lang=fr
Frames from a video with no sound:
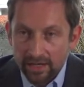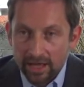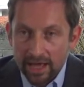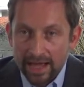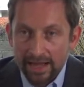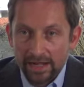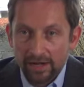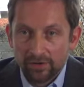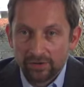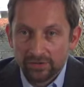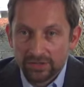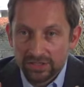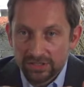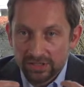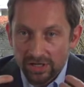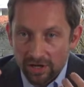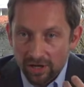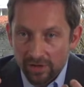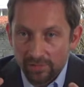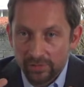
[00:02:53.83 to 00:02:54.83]
à
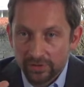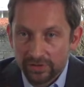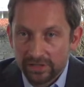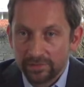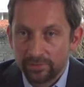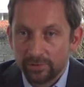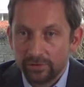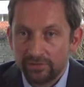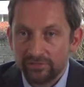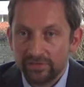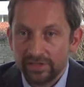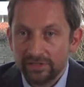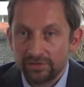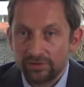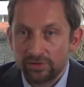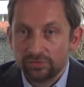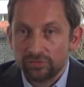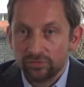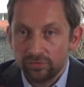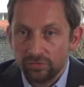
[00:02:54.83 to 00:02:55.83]
l'ensemble des brevets
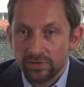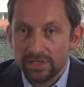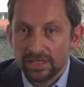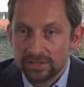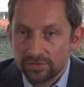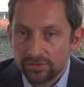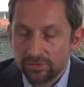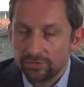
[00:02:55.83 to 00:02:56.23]
dans tous les